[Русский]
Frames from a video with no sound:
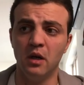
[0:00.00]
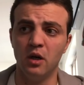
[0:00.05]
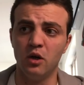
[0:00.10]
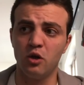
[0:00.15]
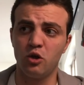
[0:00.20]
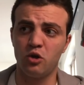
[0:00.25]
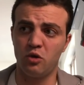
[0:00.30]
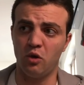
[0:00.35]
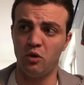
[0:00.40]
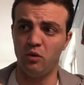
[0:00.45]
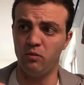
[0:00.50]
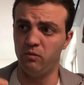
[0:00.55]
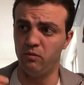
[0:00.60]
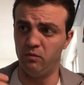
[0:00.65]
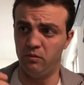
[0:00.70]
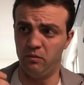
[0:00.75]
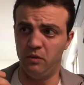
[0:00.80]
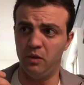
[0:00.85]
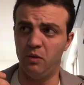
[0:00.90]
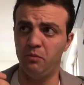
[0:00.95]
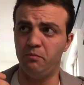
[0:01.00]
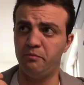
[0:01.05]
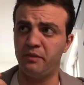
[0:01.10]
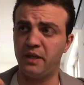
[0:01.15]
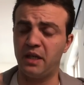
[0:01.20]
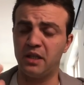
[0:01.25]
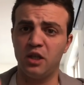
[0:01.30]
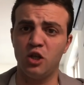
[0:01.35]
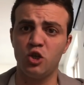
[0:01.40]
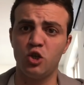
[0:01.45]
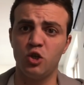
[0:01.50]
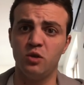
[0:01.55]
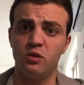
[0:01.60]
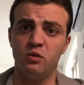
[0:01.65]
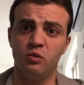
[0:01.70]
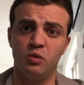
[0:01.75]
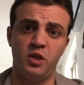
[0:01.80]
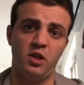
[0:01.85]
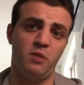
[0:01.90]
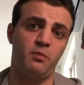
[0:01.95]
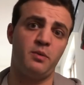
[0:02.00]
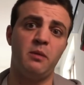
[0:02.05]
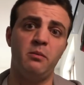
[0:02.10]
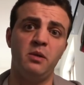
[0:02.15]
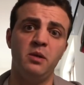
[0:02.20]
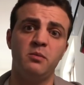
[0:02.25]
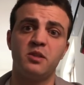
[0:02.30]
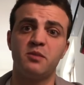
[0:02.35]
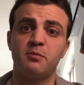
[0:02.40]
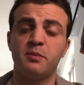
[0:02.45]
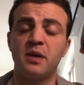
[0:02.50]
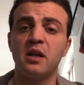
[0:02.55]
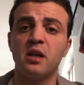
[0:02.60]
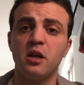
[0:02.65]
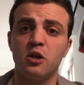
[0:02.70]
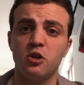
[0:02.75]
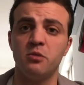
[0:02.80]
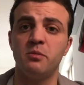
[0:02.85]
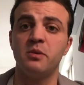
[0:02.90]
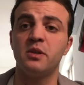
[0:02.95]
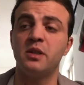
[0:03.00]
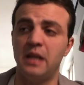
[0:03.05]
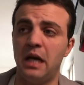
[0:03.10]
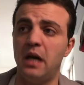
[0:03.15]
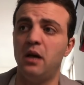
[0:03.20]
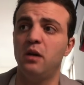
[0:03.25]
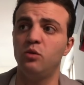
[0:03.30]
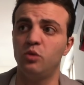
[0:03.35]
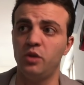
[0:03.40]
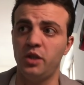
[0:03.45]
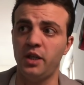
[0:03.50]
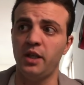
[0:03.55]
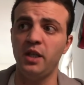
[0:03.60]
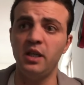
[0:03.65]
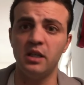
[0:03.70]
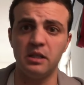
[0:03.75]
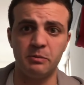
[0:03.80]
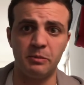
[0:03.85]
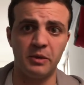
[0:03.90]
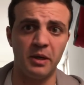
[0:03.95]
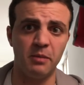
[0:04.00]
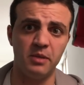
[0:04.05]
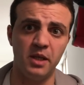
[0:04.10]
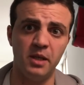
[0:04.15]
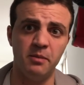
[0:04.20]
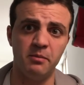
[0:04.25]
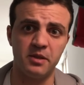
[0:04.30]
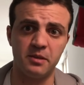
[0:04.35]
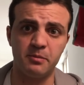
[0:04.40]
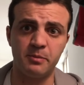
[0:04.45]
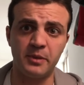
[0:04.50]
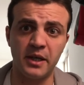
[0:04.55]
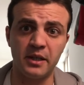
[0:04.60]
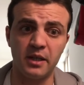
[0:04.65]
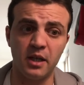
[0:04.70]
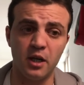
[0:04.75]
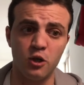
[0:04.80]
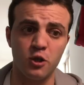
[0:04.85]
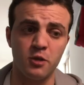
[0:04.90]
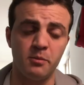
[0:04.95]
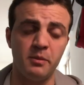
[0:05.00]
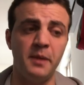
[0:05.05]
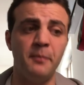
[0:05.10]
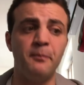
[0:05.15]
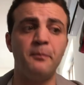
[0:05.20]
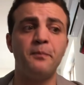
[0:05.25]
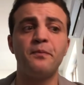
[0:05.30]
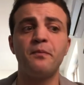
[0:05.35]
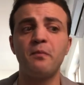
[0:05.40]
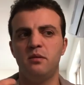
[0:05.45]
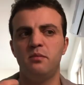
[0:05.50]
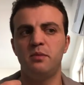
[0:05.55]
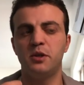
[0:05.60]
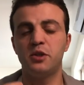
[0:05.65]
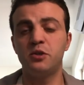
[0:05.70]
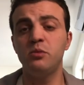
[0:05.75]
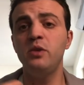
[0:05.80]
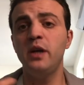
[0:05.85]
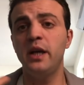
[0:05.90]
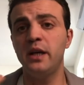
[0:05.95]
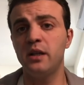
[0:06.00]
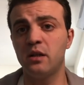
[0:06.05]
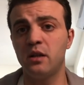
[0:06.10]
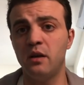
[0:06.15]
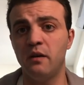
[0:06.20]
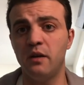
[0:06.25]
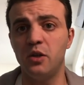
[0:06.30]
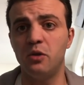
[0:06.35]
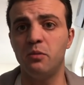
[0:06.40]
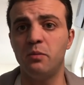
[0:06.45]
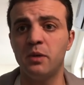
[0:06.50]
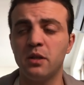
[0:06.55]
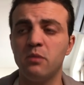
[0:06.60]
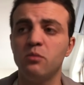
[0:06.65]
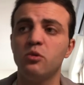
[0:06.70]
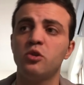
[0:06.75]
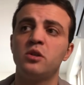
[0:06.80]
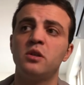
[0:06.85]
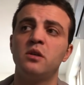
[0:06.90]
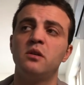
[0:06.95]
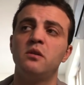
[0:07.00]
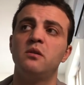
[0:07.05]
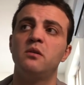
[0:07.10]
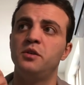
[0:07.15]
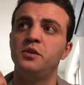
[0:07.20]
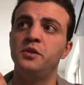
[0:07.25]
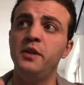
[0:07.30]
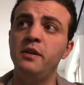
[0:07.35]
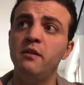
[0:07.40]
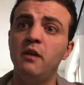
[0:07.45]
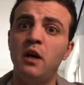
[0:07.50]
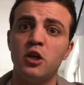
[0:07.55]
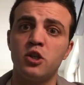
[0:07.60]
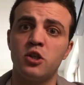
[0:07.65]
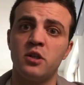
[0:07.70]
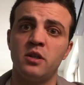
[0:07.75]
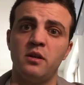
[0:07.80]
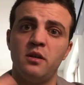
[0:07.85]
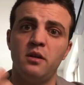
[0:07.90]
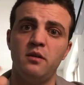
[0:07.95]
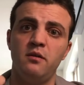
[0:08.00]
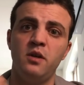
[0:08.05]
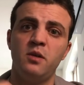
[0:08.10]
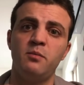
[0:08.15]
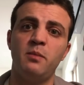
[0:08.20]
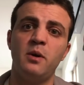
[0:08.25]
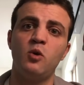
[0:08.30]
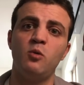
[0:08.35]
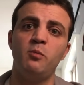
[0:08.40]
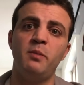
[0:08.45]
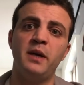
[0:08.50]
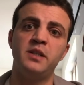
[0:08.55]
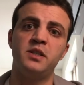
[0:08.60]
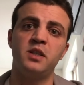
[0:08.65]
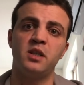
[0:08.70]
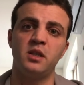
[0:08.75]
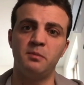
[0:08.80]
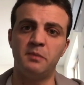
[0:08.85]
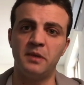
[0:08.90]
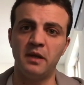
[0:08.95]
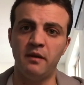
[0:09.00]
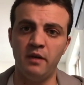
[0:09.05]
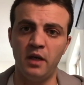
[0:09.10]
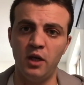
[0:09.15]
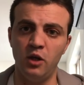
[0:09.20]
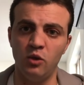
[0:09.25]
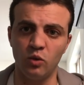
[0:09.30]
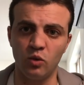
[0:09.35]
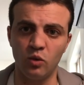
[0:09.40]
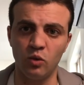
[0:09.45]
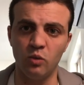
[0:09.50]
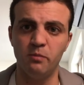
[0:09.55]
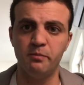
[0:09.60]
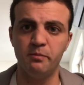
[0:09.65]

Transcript: что продажи, у них проблемы с продажами. Да, у них есть проблемы с продажами. Почему я это говорю? Потому что неважно, вы покупаете криптовалюту,